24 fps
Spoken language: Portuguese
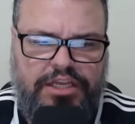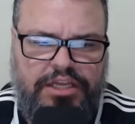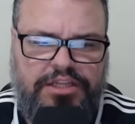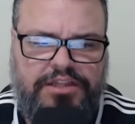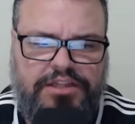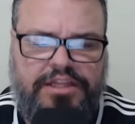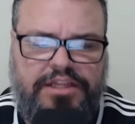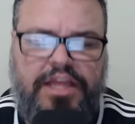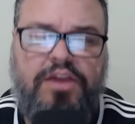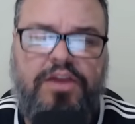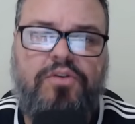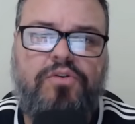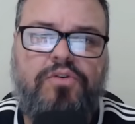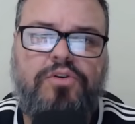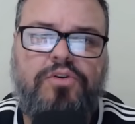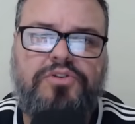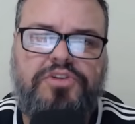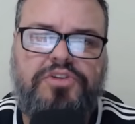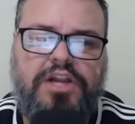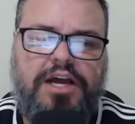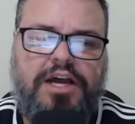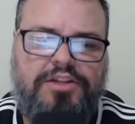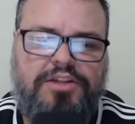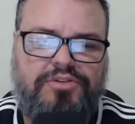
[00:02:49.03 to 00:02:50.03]
e tem
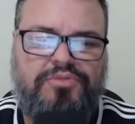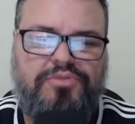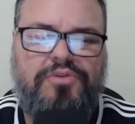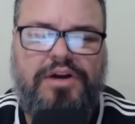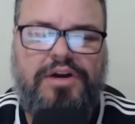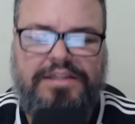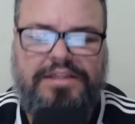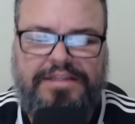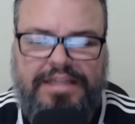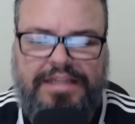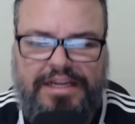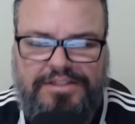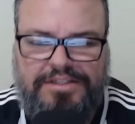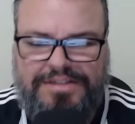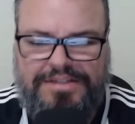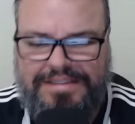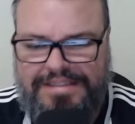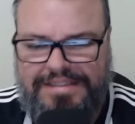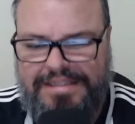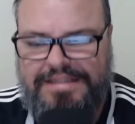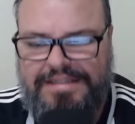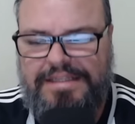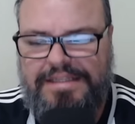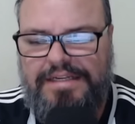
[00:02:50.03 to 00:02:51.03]
contrato com o Atlético
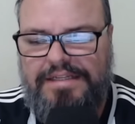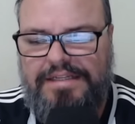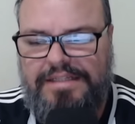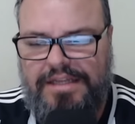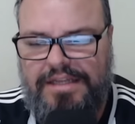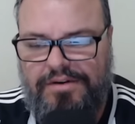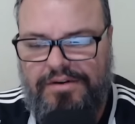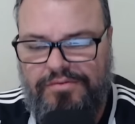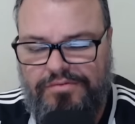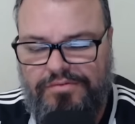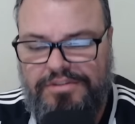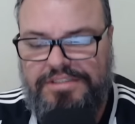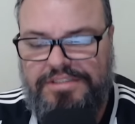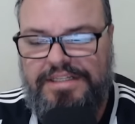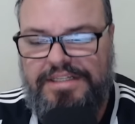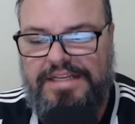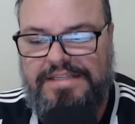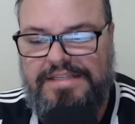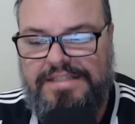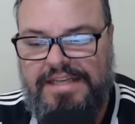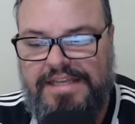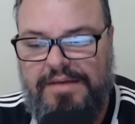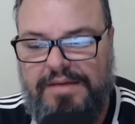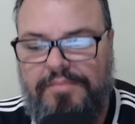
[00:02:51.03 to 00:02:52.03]
até 31 de
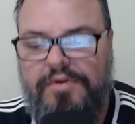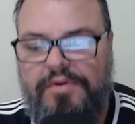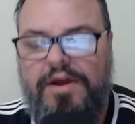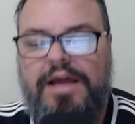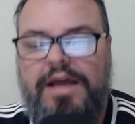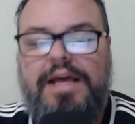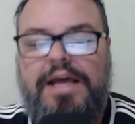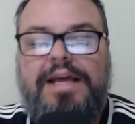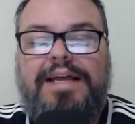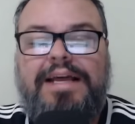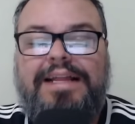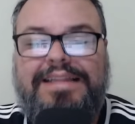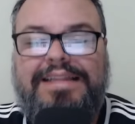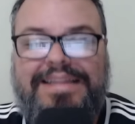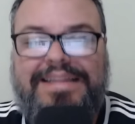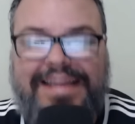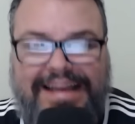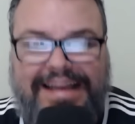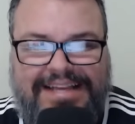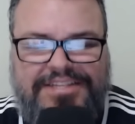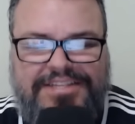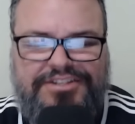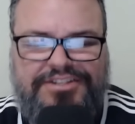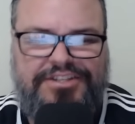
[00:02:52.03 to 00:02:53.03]
dezembro
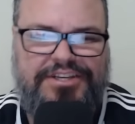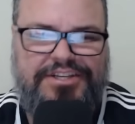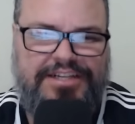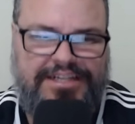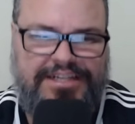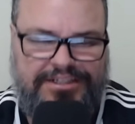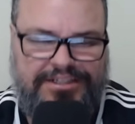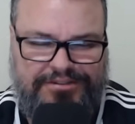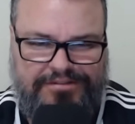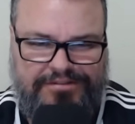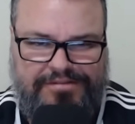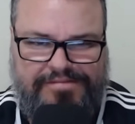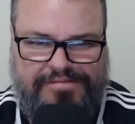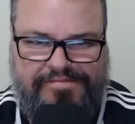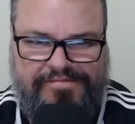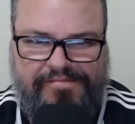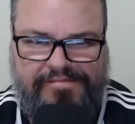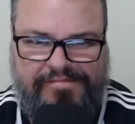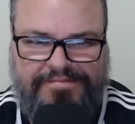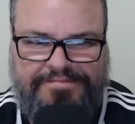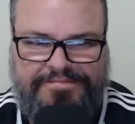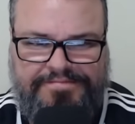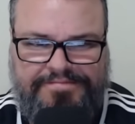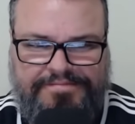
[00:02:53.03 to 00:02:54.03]
desse ano.
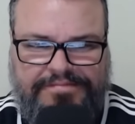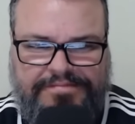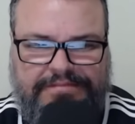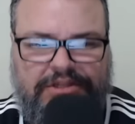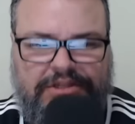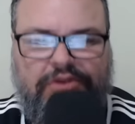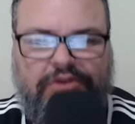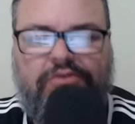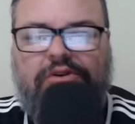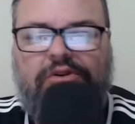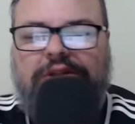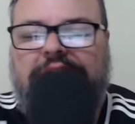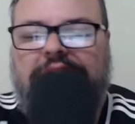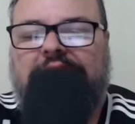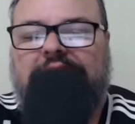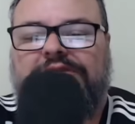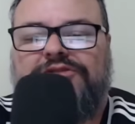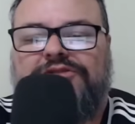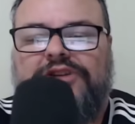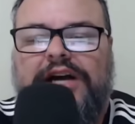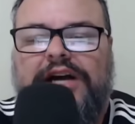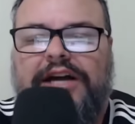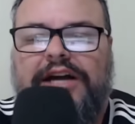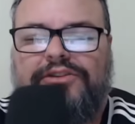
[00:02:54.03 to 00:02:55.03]
Então o contrato
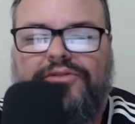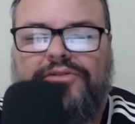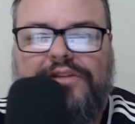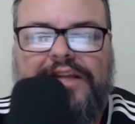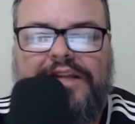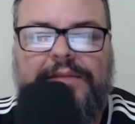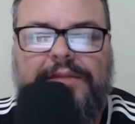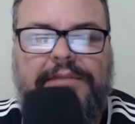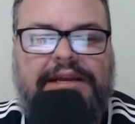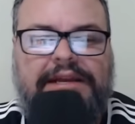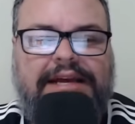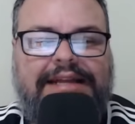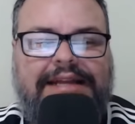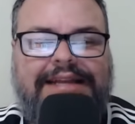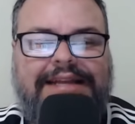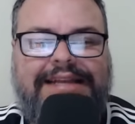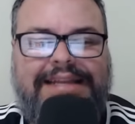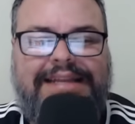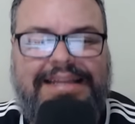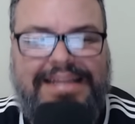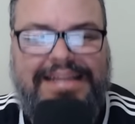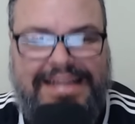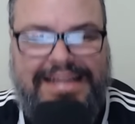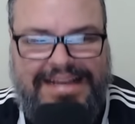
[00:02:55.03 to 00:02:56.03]
do jogador termina
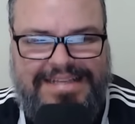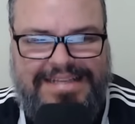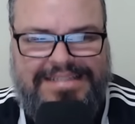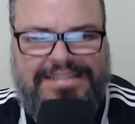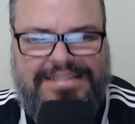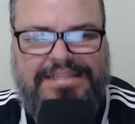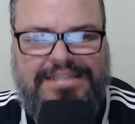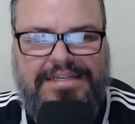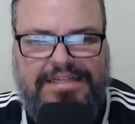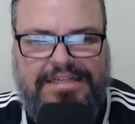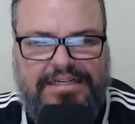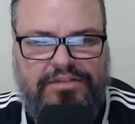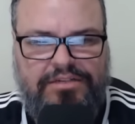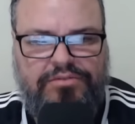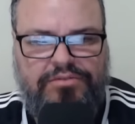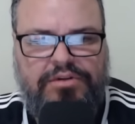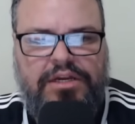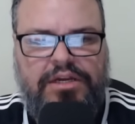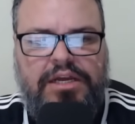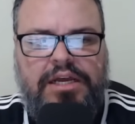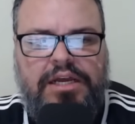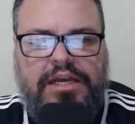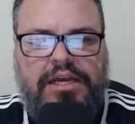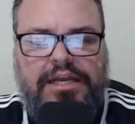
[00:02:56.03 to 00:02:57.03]
nesse ano.
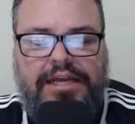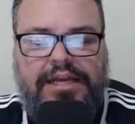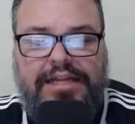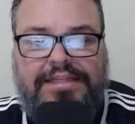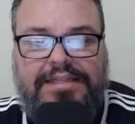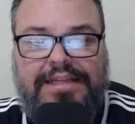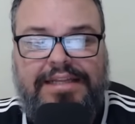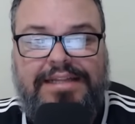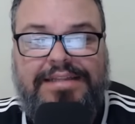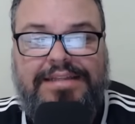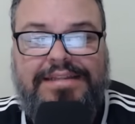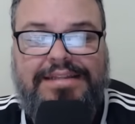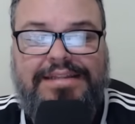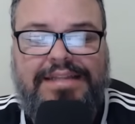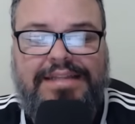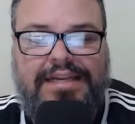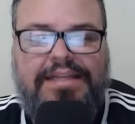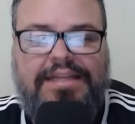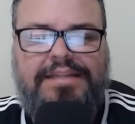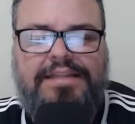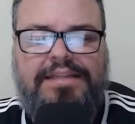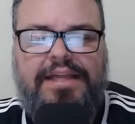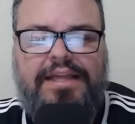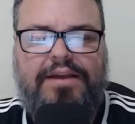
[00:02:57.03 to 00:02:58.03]
E ele tem
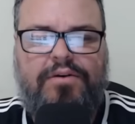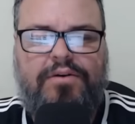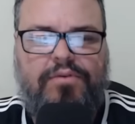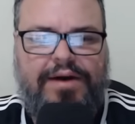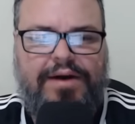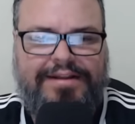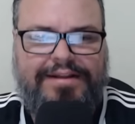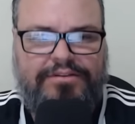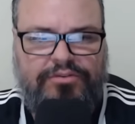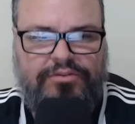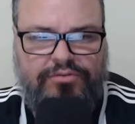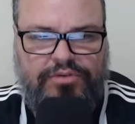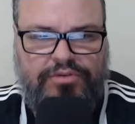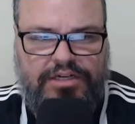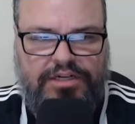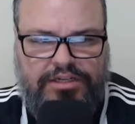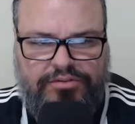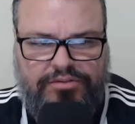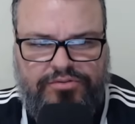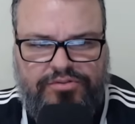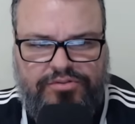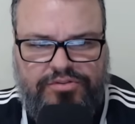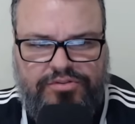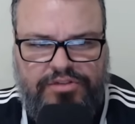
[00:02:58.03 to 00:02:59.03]
34
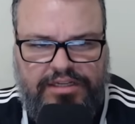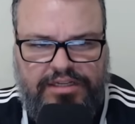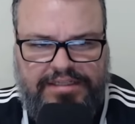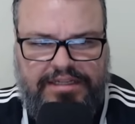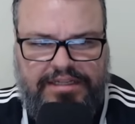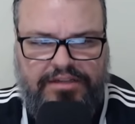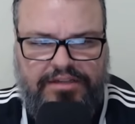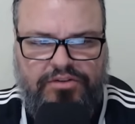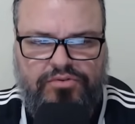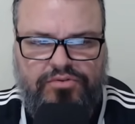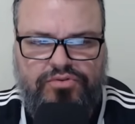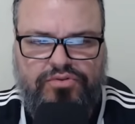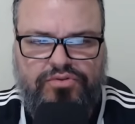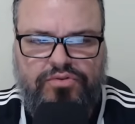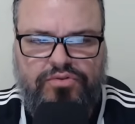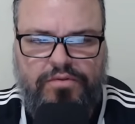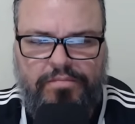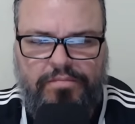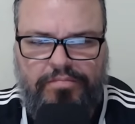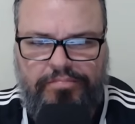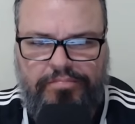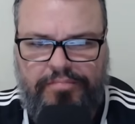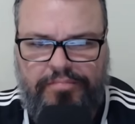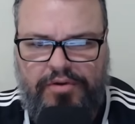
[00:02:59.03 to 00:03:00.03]
anos, Edenilson,
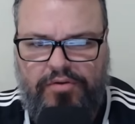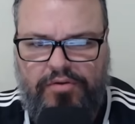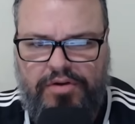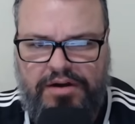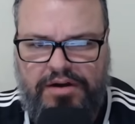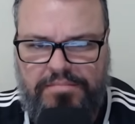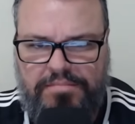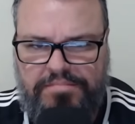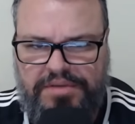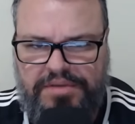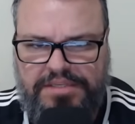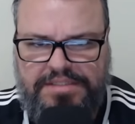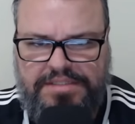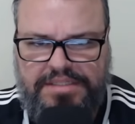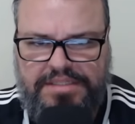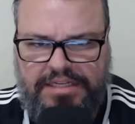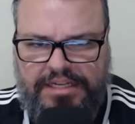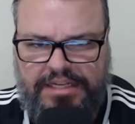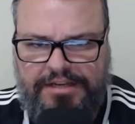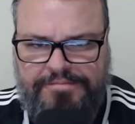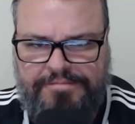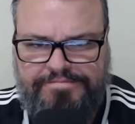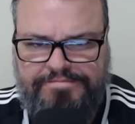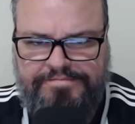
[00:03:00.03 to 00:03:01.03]
meio campista,
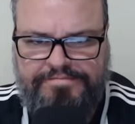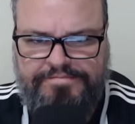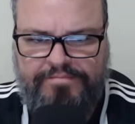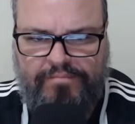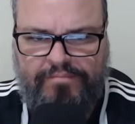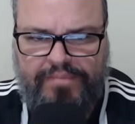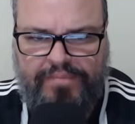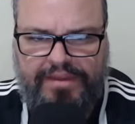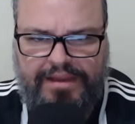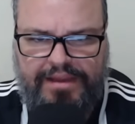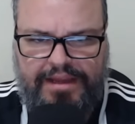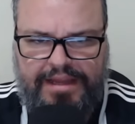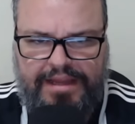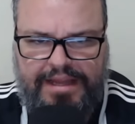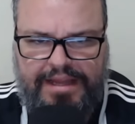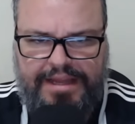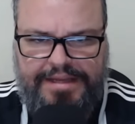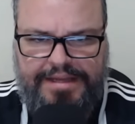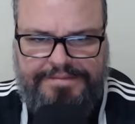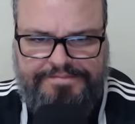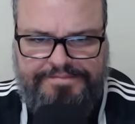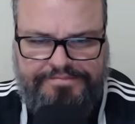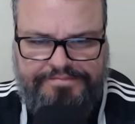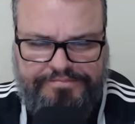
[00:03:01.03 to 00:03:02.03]
né?
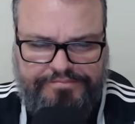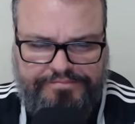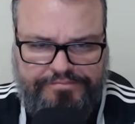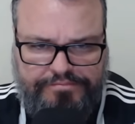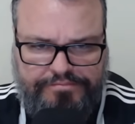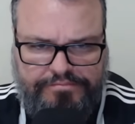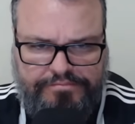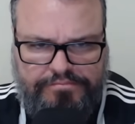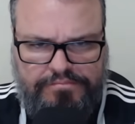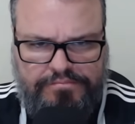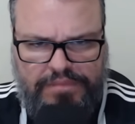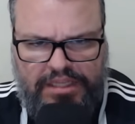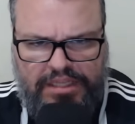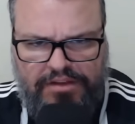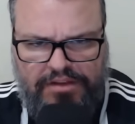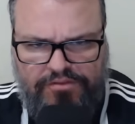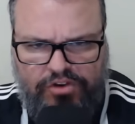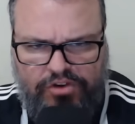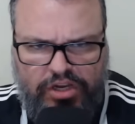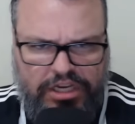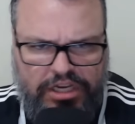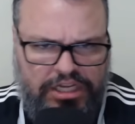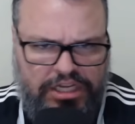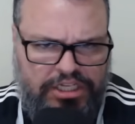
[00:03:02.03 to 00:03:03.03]
É,
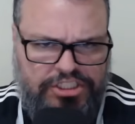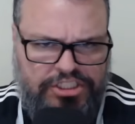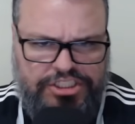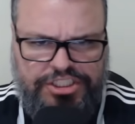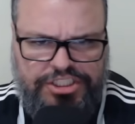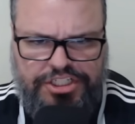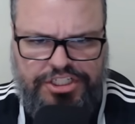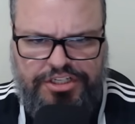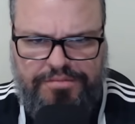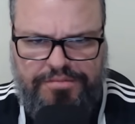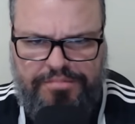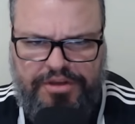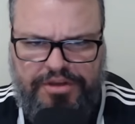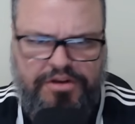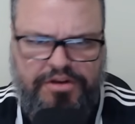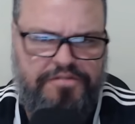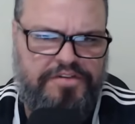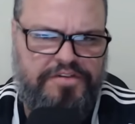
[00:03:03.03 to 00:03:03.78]
volante, meio